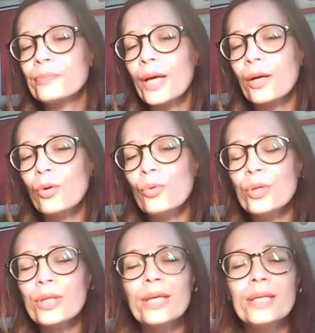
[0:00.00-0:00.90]

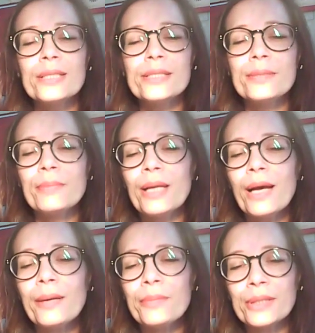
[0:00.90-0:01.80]
огонь,
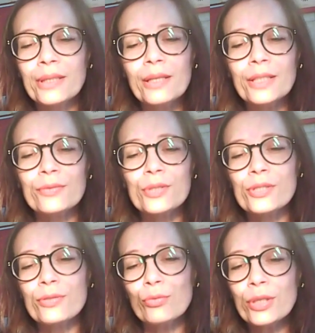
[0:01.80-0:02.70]
земля, металл. И вот
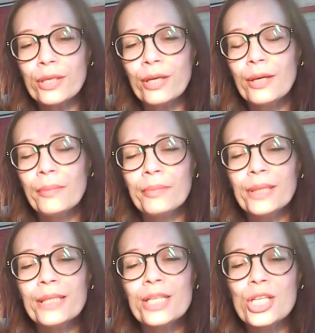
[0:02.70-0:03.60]
сегодня
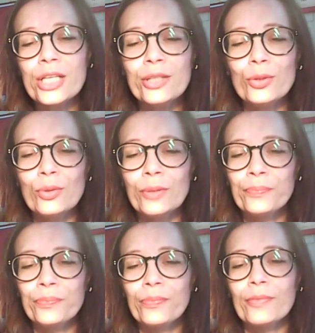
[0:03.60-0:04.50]
мы дошли до
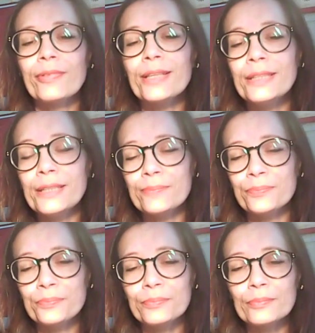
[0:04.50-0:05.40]
воды.
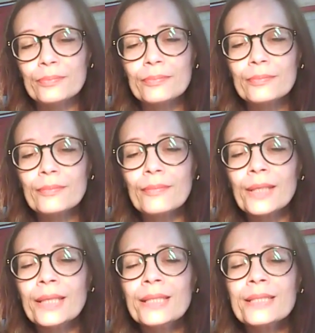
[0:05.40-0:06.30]

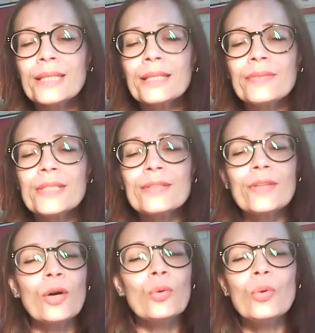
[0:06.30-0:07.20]
И,
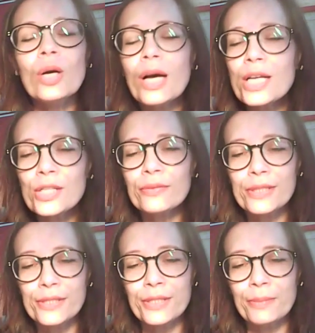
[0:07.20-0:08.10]
соответственно, у каждого
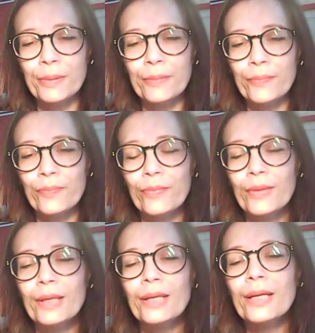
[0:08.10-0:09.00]
типа –
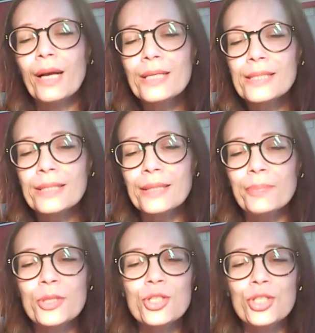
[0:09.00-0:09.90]
разные
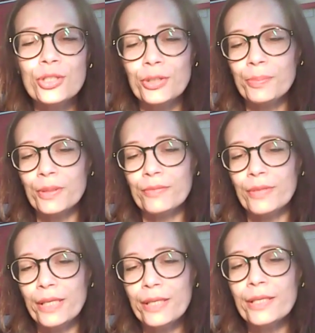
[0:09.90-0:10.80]
причины
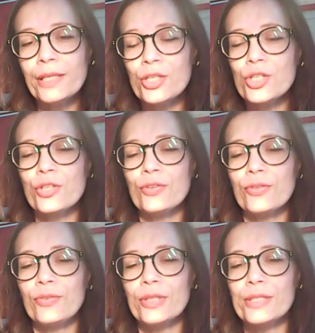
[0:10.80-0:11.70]
появления лишнего
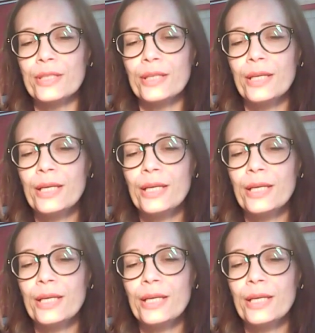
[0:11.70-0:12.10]
веса.